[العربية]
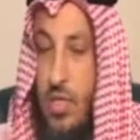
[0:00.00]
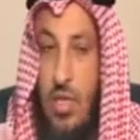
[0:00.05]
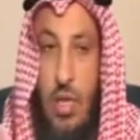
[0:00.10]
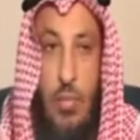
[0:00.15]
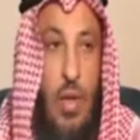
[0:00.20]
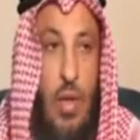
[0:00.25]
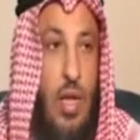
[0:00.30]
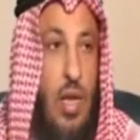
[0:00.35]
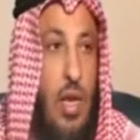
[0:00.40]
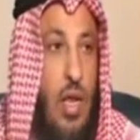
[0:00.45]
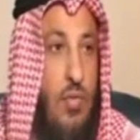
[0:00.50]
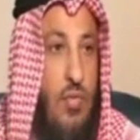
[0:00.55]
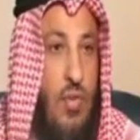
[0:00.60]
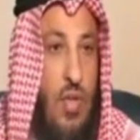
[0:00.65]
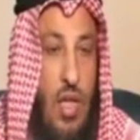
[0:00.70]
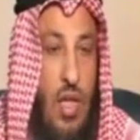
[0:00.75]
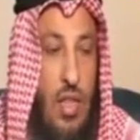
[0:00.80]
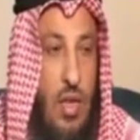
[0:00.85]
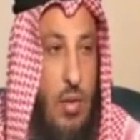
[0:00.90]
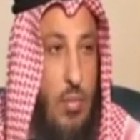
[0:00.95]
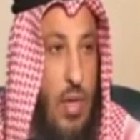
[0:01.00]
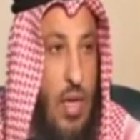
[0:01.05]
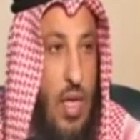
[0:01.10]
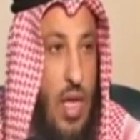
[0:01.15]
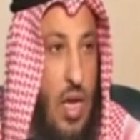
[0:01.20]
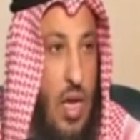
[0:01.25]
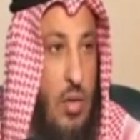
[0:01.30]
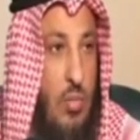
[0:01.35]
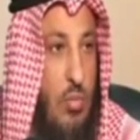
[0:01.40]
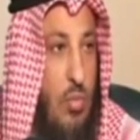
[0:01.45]
اجتمعنا في هذا
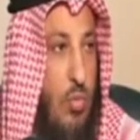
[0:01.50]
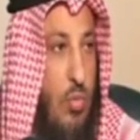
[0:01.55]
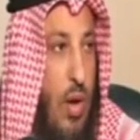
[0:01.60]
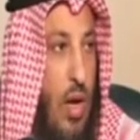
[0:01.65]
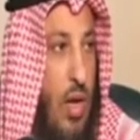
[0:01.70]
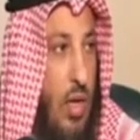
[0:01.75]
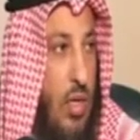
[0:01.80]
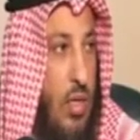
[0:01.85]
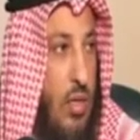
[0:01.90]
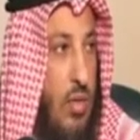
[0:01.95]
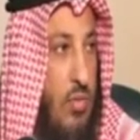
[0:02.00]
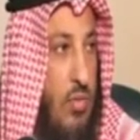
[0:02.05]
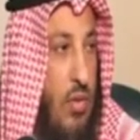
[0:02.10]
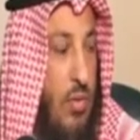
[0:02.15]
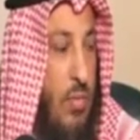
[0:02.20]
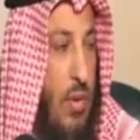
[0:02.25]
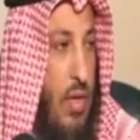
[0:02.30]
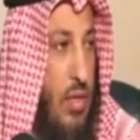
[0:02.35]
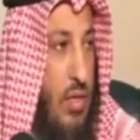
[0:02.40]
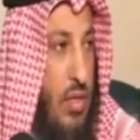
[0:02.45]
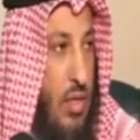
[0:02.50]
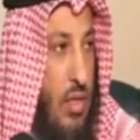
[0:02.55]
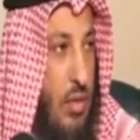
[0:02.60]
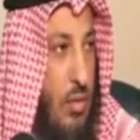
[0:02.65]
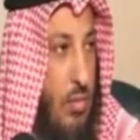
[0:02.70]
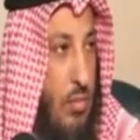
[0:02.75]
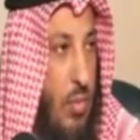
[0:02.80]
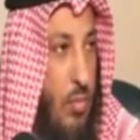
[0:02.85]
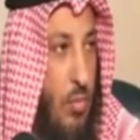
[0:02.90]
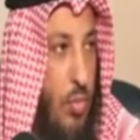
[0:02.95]
المكان المبارك في بيت
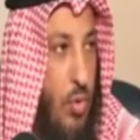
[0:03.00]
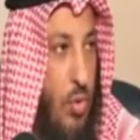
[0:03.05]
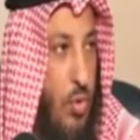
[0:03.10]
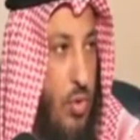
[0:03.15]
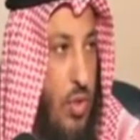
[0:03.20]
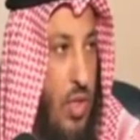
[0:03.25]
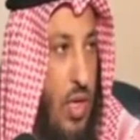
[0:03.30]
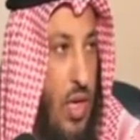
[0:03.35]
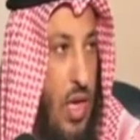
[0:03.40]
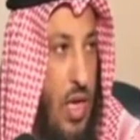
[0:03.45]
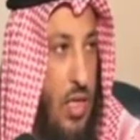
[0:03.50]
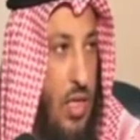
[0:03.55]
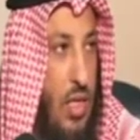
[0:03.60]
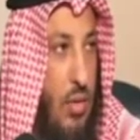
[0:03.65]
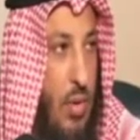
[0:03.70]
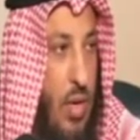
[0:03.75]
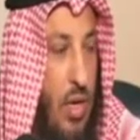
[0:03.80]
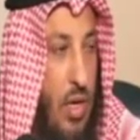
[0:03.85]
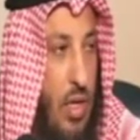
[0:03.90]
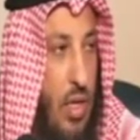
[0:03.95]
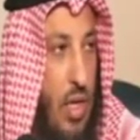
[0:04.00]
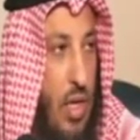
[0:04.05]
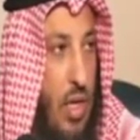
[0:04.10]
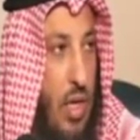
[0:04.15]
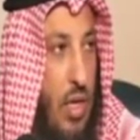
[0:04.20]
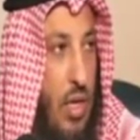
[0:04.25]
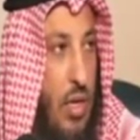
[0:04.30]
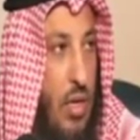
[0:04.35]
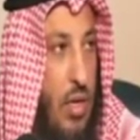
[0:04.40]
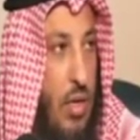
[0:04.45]
من بيوت الله
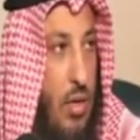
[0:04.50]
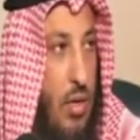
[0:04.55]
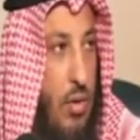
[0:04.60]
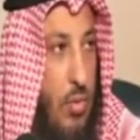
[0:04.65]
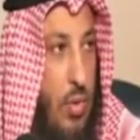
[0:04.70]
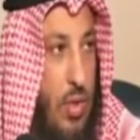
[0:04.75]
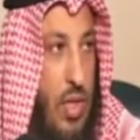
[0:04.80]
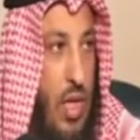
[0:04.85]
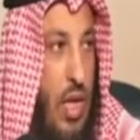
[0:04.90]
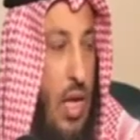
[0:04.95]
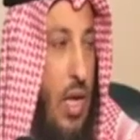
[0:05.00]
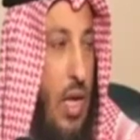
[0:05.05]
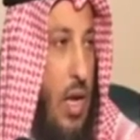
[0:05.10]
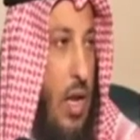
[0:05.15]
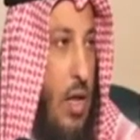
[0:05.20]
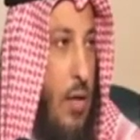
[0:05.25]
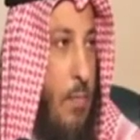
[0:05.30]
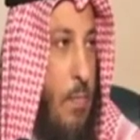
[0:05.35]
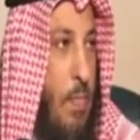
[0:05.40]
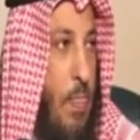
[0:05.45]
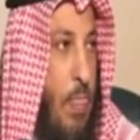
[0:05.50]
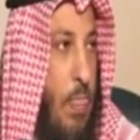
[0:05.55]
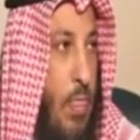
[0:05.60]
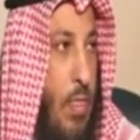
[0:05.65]
تبارك وتعالى